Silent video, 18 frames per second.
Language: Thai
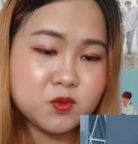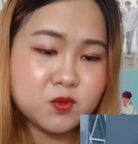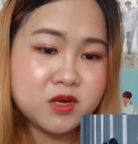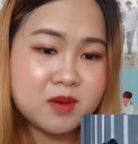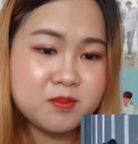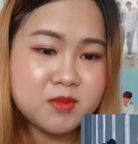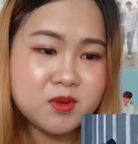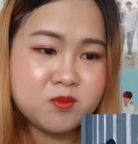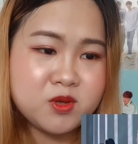อุ้
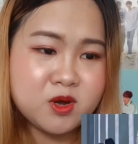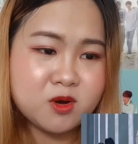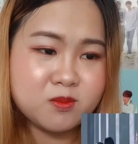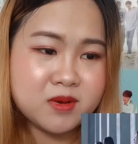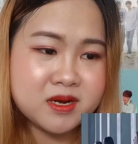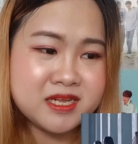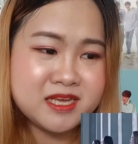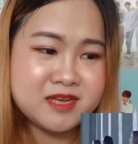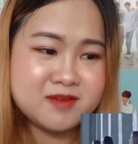ยทำเอ็มีอ
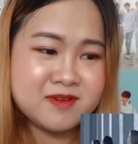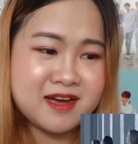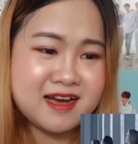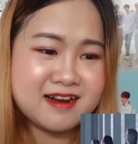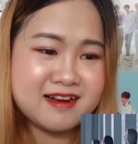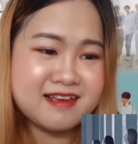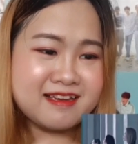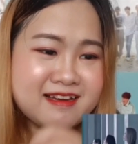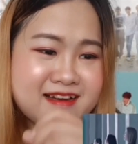อกมาดี
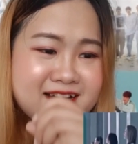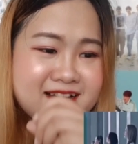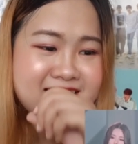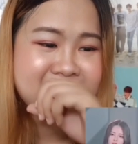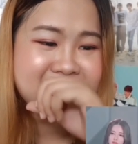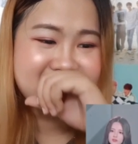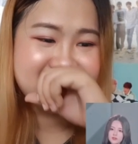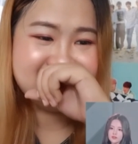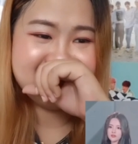มากเลย
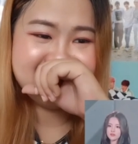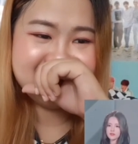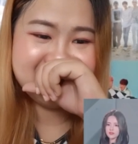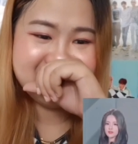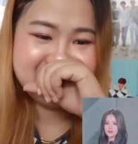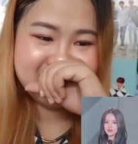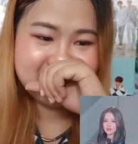อะ